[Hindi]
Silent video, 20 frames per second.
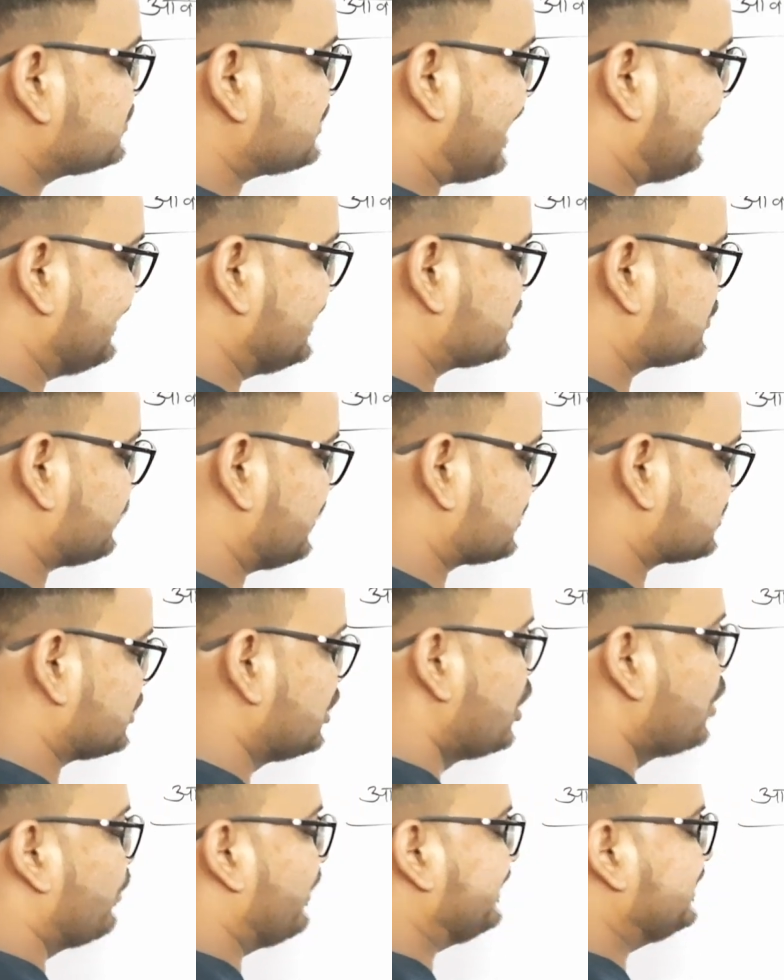चालीस वर्ष
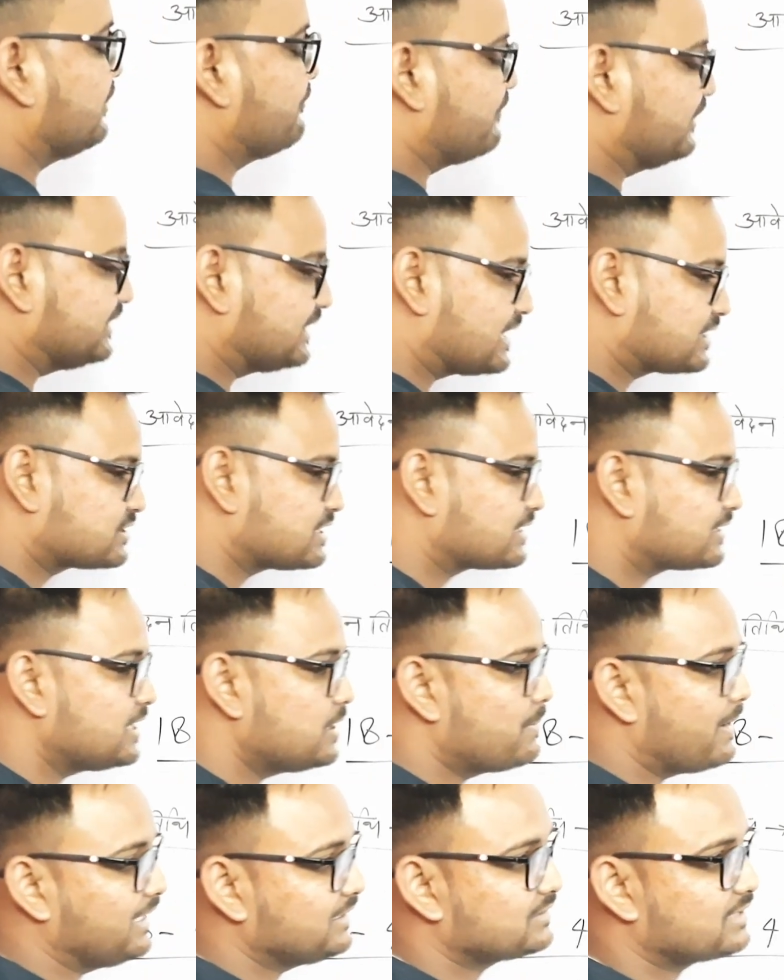वहीं हम वनरक्षक की
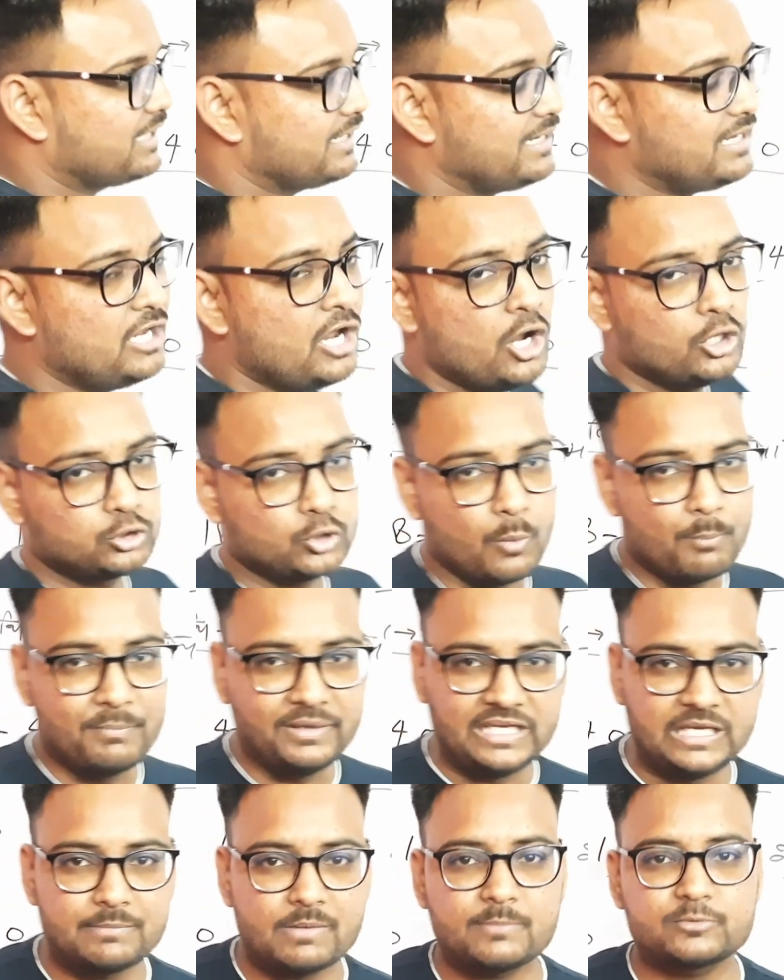बात करें तो
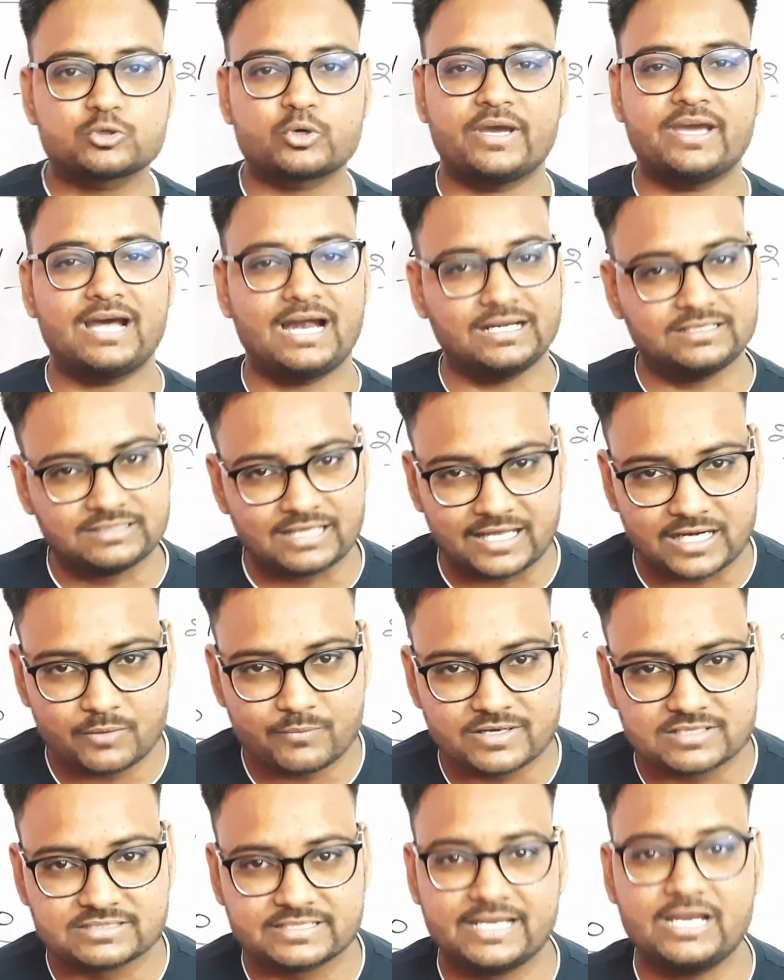मिनिमम जो है अट्ठारह
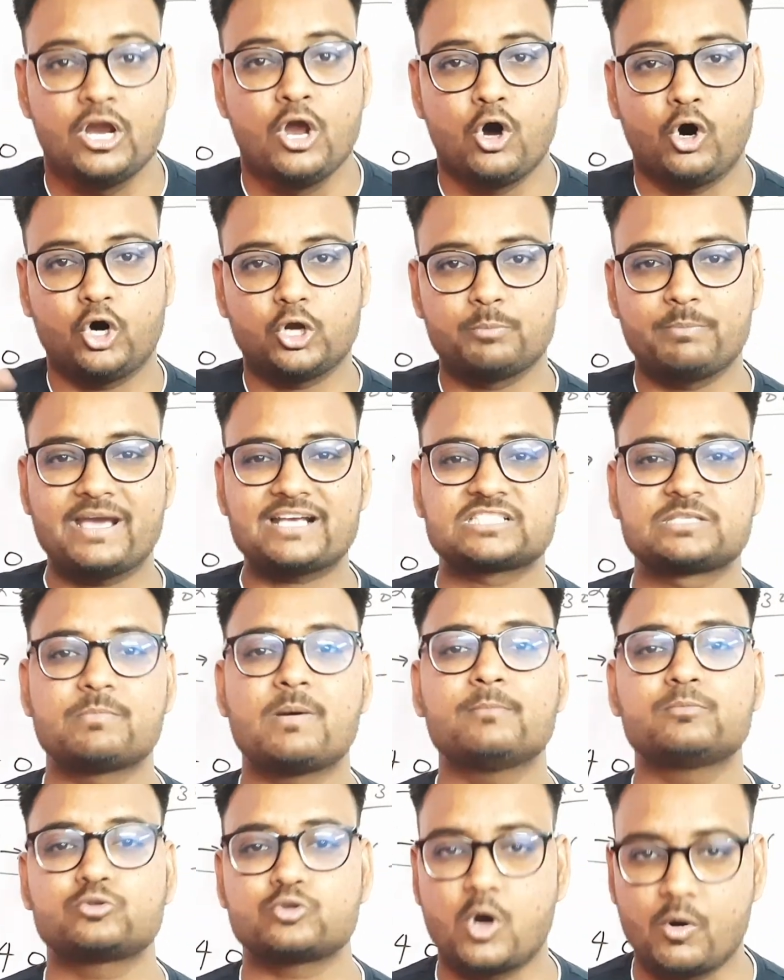वर्ष है और
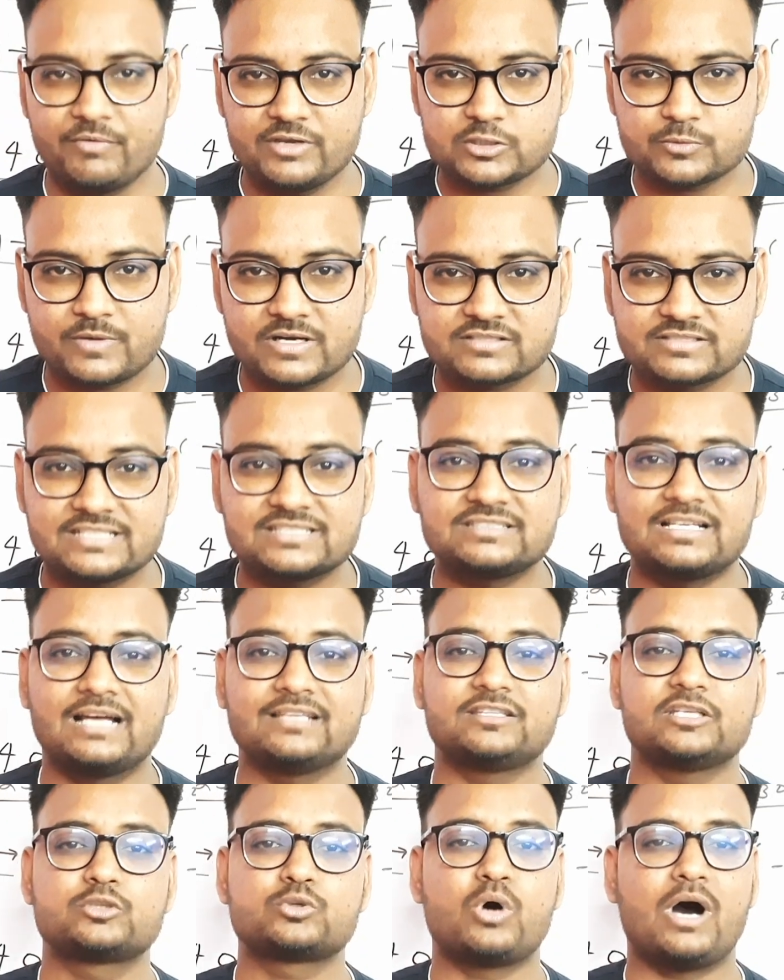मैक्सिमम चौबीस वर्ष है
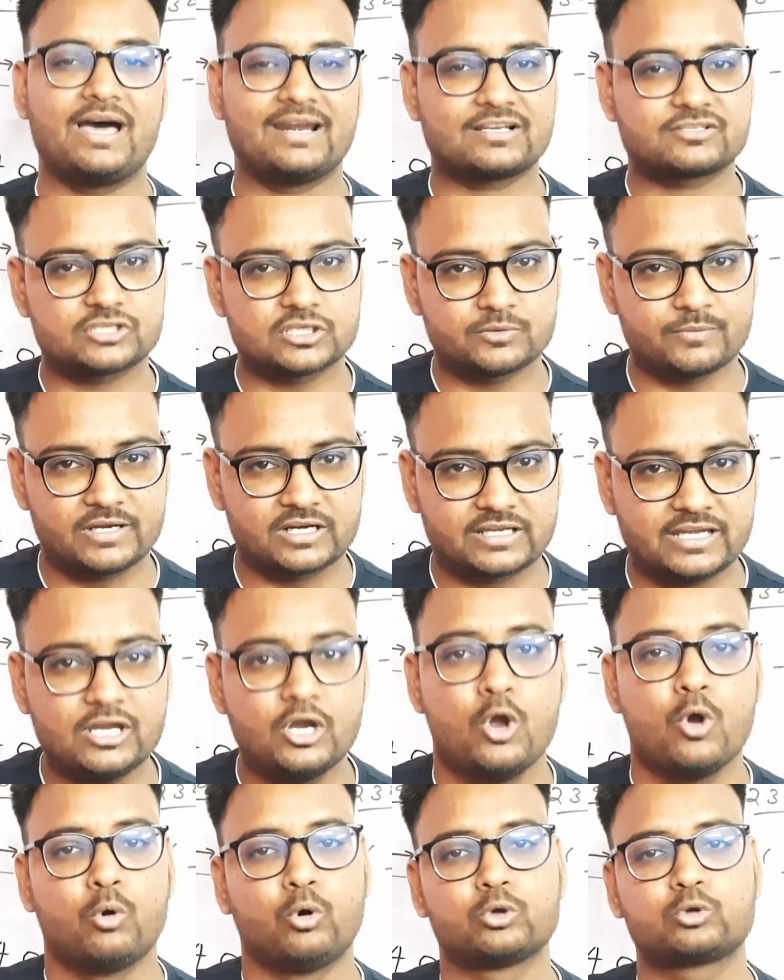साथ ही जो आरक्षित वर्ग हैं
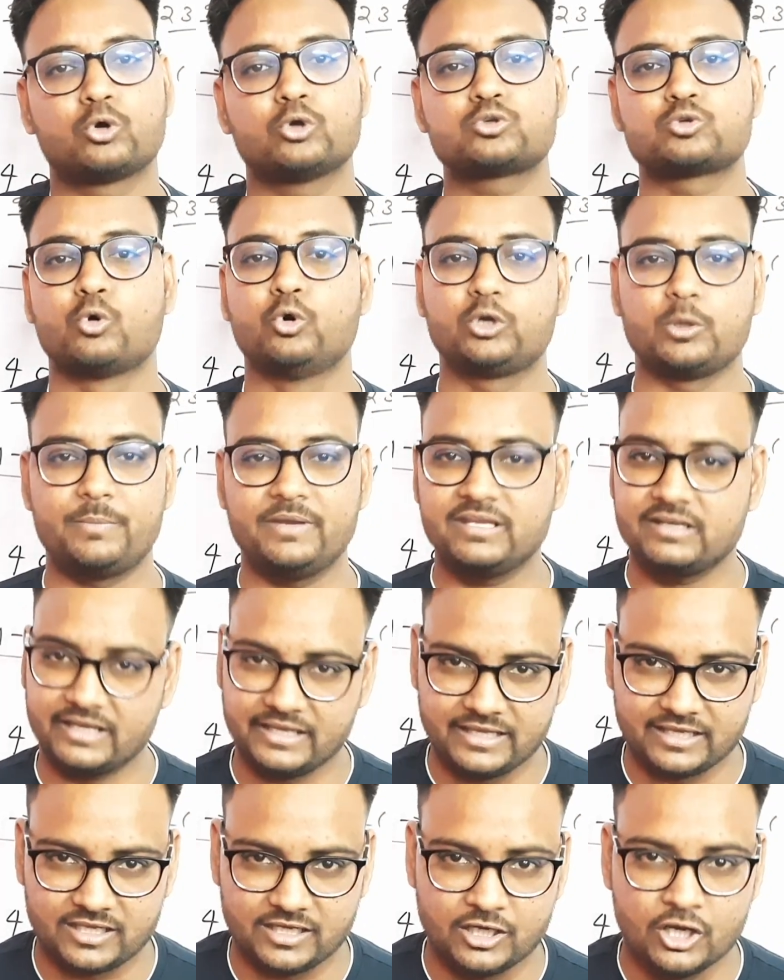उनको छूट भी
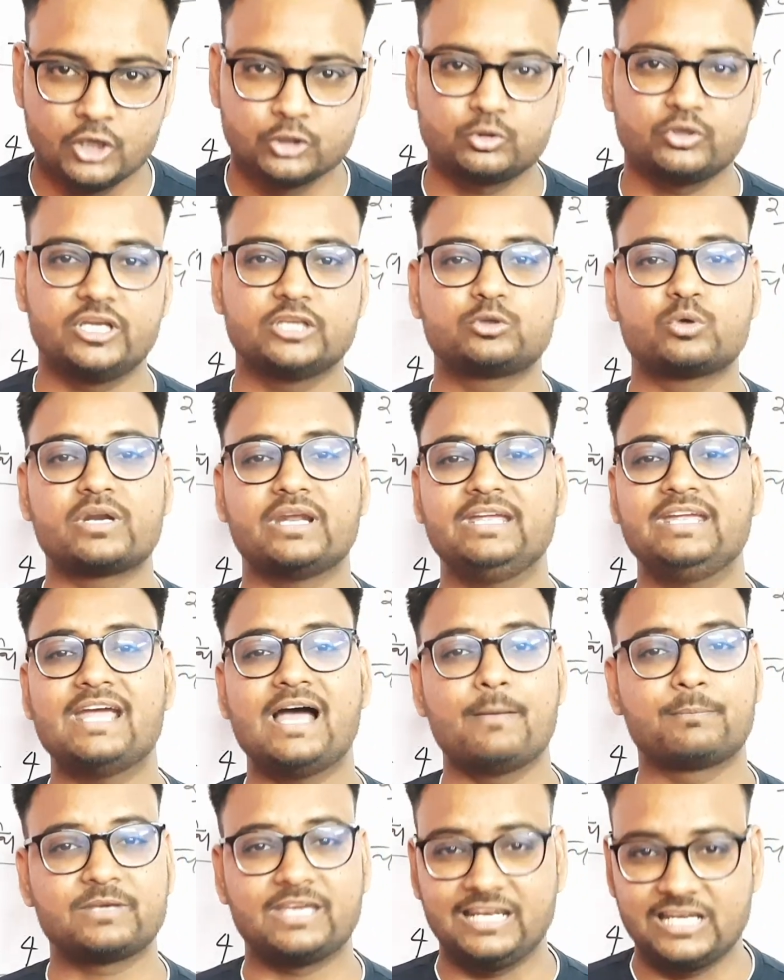रहेगी तो ये तो रही है
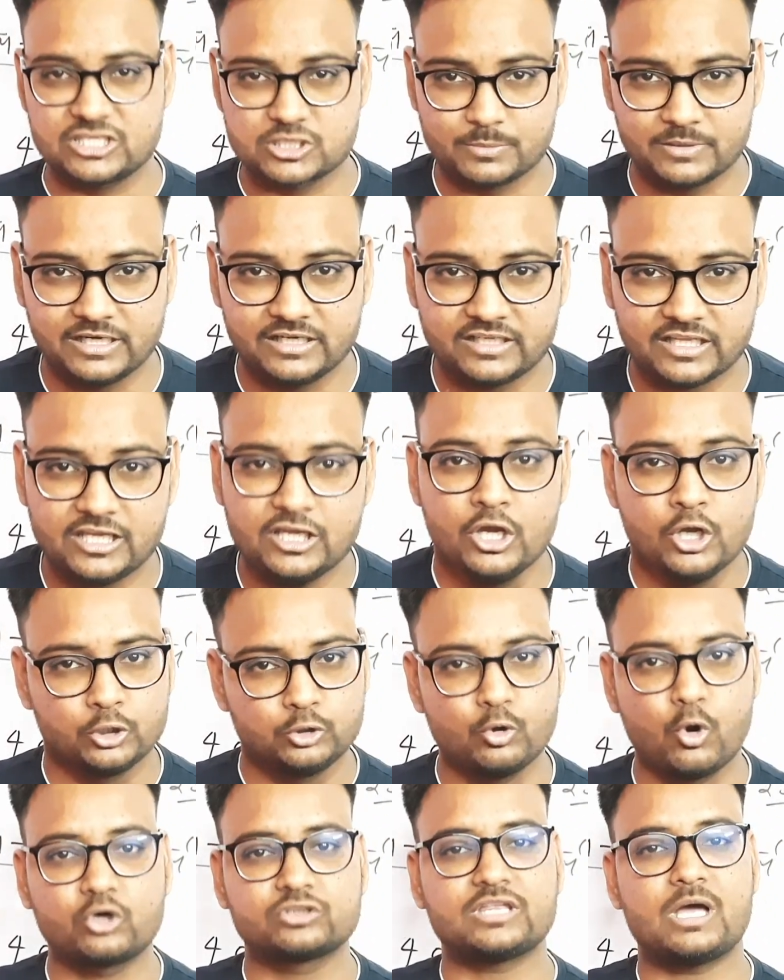आपकी एलिजिबिलिटी
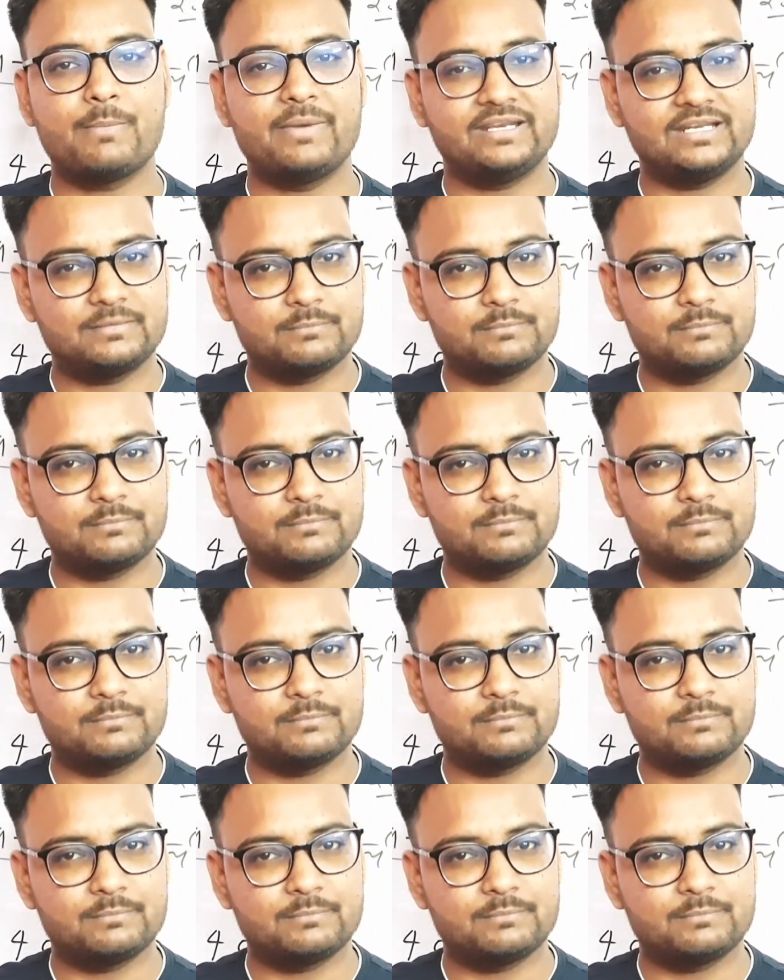योग्यता मैंने